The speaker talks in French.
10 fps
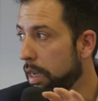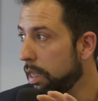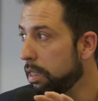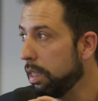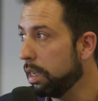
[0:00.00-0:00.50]

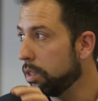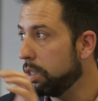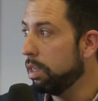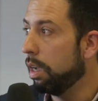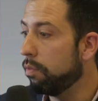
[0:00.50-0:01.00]
les
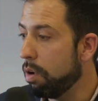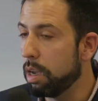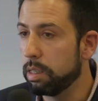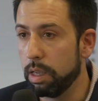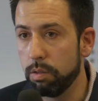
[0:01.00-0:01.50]
énergies, avoir
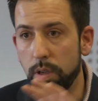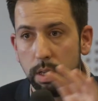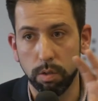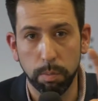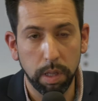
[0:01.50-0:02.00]
accès à du
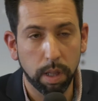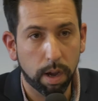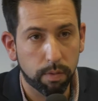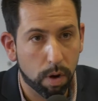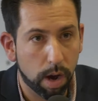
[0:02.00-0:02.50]
gaz de mine,
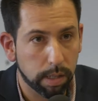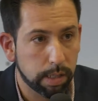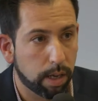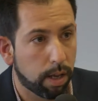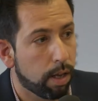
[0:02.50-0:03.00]
avoir
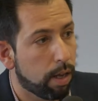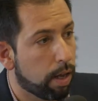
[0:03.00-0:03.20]
accès